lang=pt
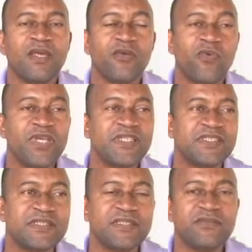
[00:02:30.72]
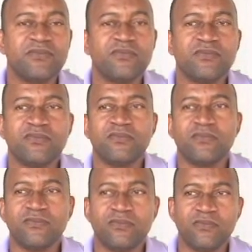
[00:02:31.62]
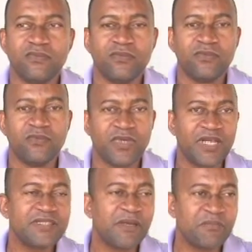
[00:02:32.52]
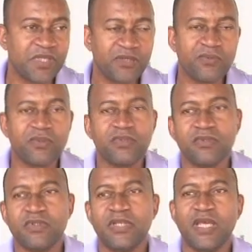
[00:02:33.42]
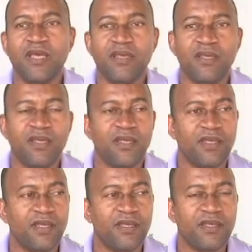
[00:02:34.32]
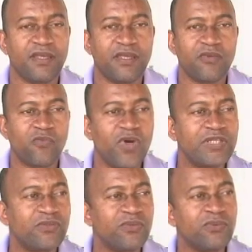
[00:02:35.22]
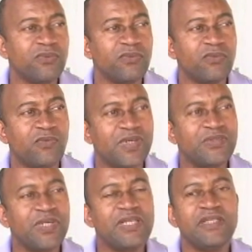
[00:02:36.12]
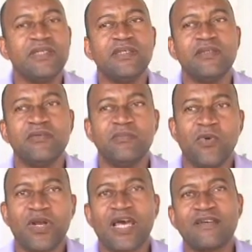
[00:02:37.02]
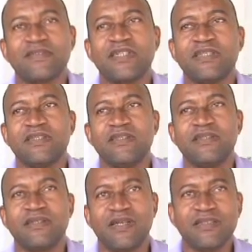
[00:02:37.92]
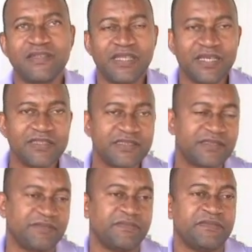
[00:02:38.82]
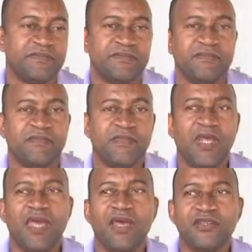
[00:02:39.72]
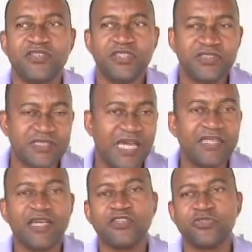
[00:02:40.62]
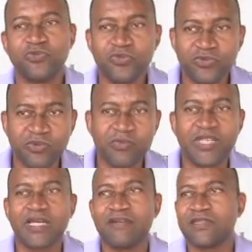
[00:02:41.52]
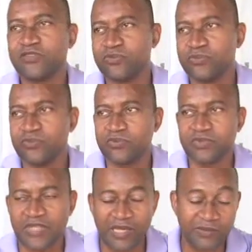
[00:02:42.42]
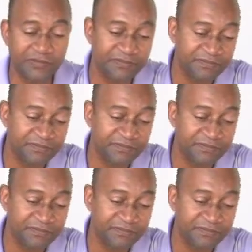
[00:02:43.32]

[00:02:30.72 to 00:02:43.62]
conheci um, um grande amigo, né? Que quando, quando ele morava em Candeias, né? A gente saía junto, brincava junto, tal.